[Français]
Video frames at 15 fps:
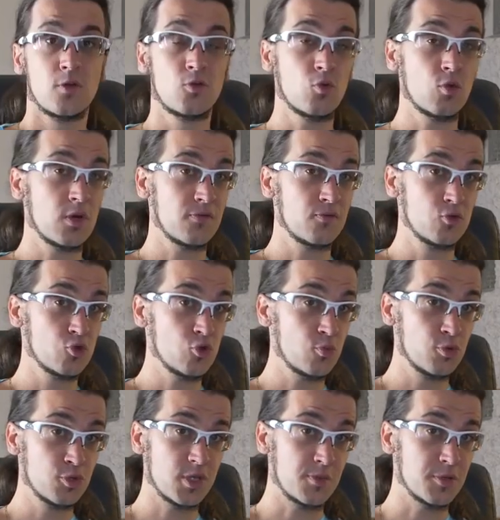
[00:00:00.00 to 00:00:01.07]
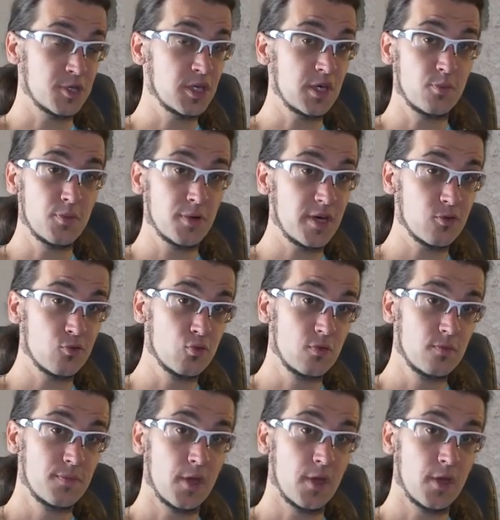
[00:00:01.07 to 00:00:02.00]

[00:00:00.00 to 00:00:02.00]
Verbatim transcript: Donc la fusion peut s'appliquer à peu près à tout.